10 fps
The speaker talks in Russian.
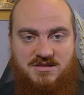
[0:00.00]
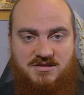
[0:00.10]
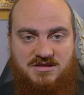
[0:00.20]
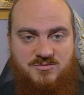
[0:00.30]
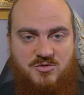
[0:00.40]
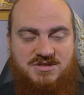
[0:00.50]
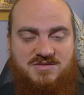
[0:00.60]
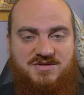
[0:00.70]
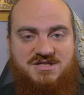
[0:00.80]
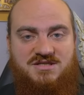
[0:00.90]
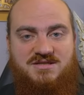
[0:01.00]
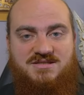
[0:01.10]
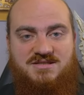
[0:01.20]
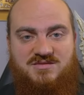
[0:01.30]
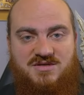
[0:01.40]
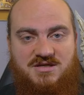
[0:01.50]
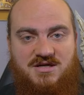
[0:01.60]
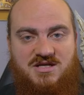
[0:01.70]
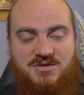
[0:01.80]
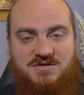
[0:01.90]
Таким образом рождается
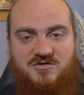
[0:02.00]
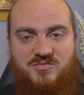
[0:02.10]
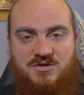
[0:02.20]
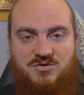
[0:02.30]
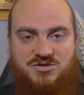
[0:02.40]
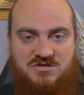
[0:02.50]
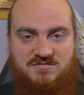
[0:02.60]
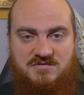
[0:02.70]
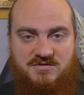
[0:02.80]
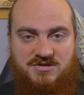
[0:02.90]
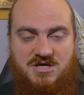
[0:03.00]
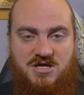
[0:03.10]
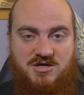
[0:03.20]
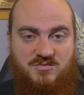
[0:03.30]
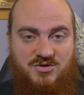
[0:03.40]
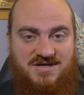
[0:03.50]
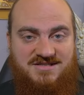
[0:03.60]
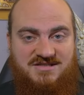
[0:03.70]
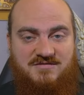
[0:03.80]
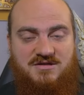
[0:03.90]
диаметрально противоположный вывод.
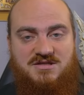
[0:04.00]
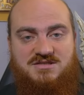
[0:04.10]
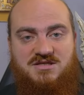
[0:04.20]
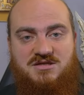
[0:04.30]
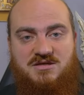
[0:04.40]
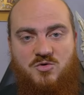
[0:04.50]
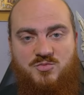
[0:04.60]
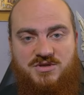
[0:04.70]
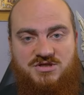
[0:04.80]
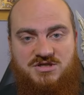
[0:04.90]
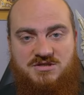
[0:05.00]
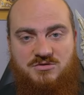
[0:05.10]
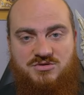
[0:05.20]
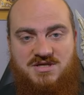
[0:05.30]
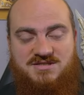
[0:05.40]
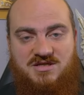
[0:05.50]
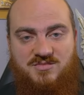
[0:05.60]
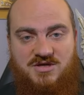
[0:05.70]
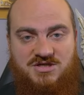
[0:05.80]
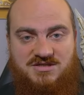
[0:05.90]
Благоставленность – это опыт жизни людей,
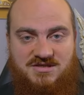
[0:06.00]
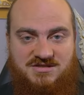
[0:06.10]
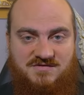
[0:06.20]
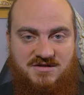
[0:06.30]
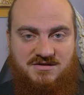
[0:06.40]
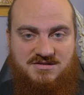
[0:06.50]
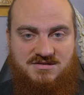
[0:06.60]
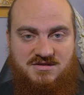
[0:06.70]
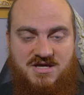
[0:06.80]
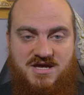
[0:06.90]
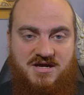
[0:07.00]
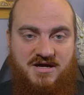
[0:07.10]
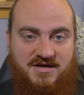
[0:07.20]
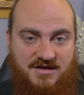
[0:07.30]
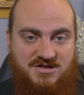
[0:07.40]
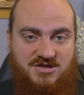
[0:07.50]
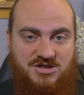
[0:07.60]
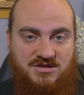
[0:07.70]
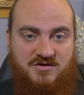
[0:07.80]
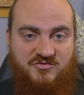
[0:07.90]
стремящихся к святости. А грешный
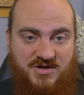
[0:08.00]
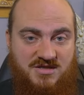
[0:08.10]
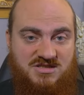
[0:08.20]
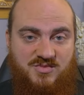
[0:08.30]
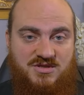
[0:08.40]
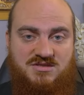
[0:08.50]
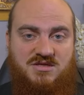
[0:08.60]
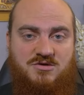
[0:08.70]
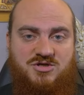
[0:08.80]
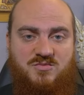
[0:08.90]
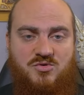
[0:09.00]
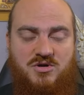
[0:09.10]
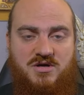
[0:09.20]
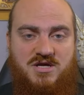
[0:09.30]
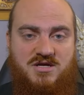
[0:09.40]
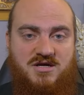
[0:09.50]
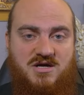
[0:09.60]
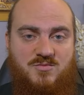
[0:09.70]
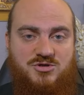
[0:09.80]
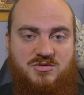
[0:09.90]
человек, в принципе не знающий Бога,
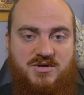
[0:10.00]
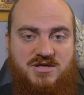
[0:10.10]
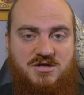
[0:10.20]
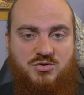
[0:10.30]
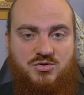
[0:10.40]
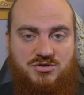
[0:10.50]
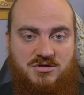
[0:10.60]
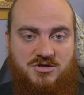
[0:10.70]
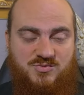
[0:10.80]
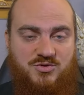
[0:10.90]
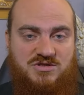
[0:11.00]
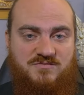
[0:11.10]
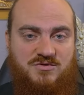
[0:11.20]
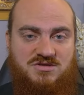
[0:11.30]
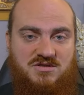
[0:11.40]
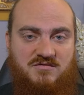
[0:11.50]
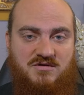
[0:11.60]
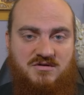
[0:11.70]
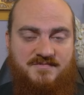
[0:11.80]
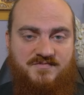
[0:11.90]
как может понять то, что Господь его
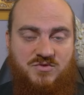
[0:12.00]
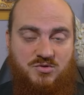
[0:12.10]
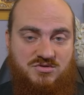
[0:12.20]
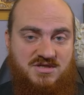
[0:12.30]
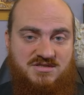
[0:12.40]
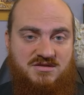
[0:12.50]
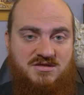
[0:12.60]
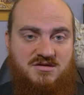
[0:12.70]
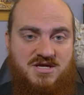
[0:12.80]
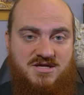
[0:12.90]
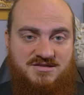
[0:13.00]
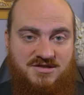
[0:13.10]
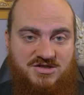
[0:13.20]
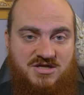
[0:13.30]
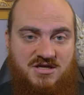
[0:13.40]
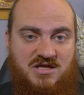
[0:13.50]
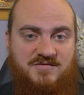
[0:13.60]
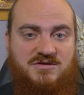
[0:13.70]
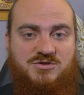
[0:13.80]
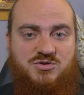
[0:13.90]
оставил? То есть, если ты с рождения не
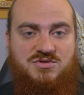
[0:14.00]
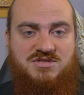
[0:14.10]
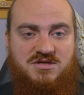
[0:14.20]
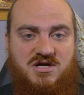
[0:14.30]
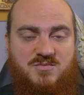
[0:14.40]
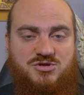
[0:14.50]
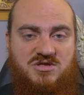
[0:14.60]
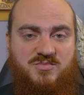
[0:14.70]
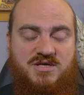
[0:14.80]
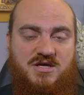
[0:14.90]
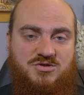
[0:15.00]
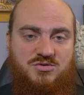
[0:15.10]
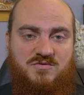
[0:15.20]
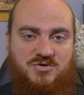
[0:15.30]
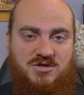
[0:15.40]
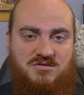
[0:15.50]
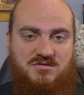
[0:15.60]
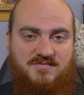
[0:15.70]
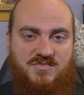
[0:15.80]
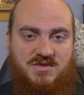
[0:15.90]
видел солнца, как можно понять, что его нет?
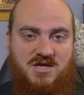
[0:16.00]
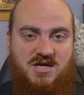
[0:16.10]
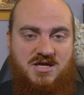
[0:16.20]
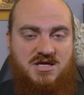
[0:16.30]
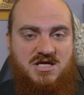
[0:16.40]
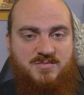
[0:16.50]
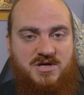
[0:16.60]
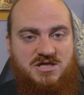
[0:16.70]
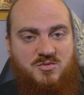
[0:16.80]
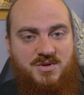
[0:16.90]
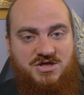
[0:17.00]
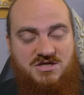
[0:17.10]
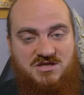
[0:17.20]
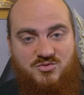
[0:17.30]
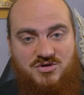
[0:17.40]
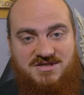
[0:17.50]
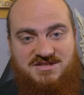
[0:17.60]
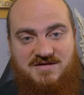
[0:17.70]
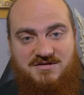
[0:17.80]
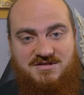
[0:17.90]
Поэтому причиной
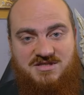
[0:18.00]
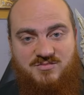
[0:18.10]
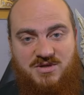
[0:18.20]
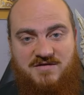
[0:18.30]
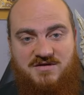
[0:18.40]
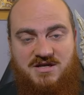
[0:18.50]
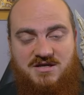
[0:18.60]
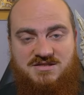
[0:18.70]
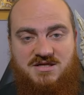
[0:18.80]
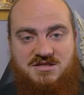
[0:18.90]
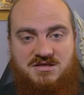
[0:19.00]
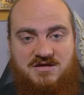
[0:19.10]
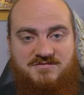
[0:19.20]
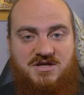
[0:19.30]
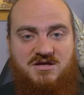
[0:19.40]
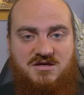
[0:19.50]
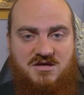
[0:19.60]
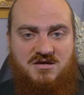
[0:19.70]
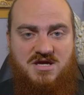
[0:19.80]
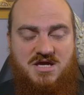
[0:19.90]
богоставленности правильнее искать не в
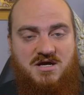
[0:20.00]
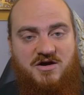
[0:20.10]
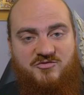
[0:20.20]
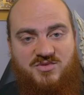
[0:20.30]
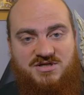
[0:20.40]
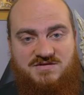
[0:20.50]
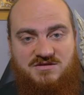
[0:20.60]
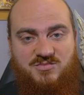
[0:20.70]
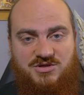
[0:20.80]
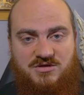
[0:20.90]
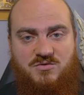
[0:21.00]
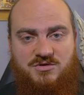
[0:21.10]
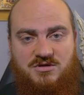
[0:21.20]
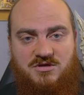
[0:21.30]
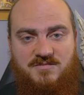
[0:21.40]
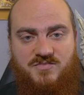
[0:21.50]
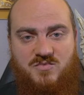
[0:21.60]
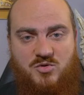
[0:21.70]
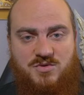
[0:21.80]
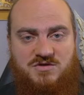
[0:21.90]
грехе, а в божественной педагогике.
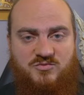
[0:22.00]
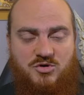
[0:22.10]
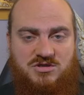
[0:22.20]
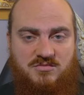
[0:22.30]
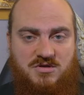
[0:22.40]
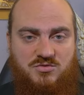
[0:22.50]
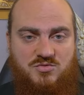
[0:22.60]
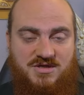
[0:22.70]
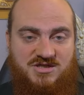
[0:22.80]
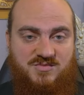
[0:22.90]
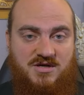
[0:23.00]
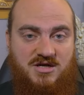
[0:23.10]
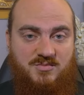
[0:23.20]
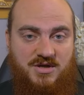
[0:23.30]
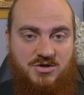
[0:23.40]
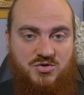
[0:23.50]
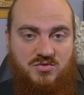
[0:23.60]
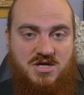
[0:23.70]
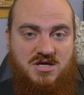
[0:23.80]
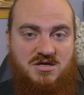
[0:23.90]
Помните, в прошлом году мы разбирали
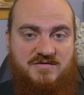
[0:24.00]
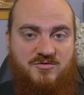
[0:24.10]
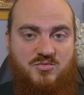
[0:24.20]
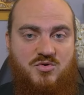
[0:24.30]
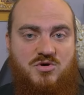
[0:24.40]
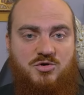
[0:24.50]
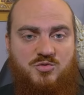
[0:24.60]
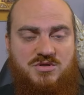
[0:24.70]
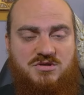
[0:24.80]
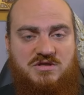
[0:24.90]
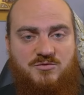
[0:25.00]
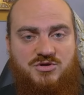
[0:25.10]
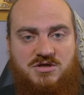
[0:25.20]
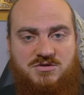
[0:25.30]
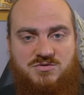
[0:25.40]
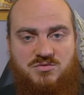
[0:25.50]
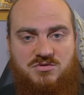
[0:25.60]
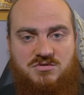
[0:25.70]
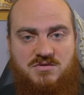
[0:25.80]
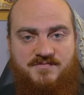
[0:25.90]
притчу «Кого Бог любит, того
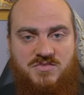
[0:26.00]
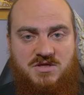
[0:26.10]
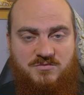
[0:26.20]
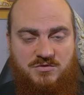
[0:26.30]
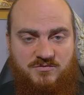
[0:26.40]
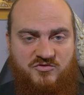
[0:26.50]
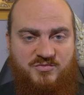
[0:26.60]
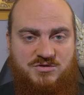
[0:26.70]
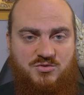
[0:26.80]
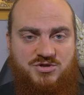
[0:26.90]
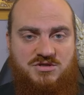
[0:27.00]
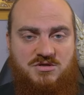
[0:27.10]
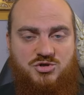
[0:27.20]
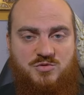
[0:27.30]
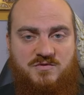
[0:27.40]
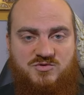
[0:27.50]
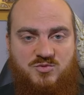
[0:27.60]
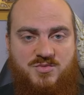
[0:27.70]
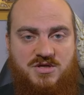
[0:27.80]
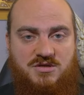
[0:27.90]
наказует». Вот вновь послушайте, чтобы
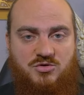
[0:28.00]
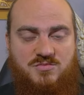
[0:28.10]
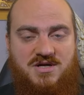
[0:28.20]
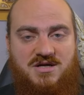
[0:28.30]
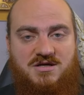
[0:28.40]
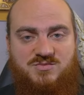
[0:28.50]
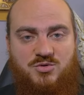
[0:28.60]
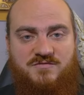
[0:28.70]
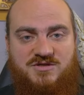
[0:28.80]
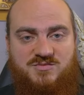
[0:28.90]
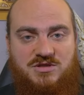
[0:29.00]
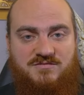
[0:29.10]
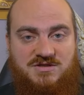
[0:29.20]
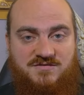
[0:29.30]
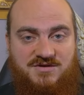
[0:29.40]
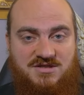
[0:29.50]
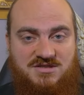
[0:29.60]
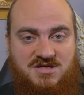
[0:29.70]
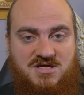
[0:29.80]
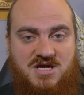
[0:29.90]
вспомнить о том, как Господь воспитывает своих
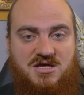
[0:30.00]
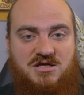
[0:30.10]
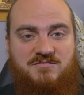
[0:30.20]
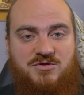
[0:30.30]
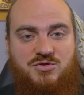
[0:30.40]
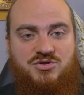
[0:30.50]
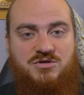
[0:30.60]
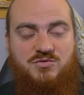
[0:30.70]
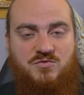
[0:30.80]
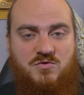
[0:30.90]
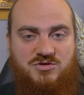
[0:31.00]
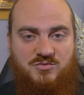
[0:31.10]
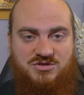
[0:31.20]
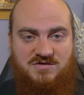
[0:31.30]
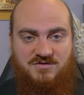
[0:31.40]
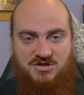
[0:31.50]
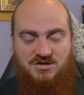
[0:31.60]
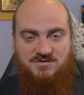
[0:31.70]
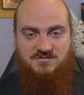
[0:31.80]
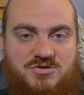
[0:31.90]
детей и ведет их к духовному
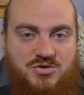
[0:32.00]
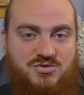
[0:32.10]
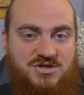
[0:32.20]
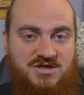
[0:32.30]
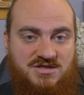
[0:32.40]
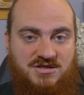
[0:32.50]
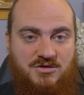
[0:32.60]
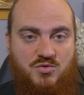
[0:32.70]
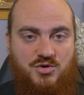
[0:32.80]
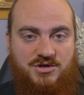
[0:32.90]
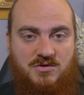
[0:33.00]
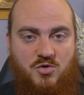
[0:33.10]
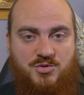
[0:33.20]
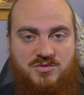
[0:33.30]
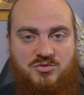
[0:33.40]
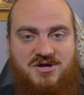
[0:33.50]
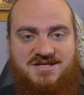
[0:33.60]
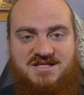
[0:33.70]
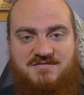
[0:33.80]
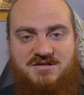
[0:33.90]
совершенству. Что же через этот горький опыт
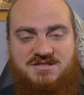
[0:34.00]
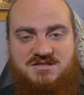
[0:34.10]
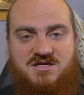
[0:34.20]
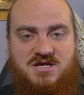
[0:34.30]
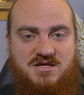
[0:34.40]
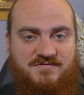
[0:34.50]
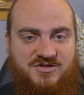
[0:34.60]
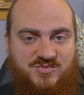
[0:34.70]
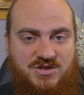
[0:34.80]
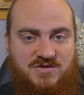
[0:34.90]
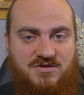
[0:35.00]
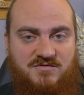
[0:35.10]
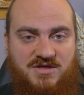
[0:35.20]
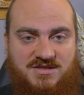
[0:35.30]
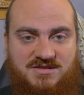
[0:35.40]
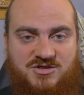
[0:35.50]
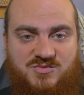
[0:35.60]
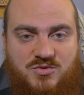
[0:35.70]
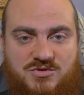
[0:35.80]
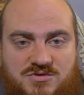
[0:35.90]
богооставленности воспитывает в нас
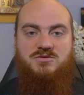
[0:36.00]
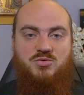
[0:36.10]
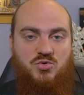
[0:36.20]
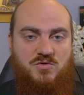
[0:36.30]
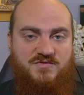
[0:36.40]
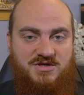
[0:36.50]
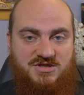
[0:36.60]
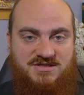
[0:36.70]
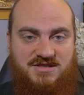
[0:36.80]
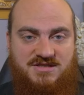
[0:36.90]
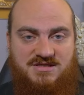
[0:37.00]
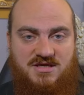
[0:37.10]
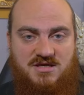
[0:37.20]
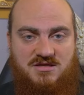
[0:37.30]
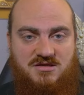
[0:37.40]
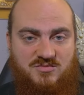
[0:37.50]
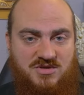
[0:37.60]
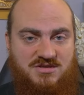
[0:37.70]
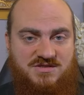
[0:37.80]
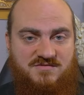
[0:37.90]
Господь? Духовная жизнь христианина
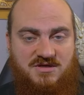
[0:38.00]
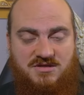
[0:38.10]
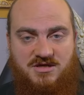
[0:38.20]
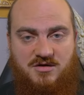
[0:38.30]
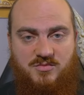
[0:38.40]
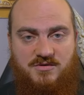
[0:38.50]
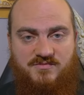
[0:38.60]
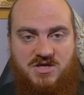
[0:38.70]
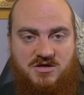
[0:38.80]
имеет свои этапы.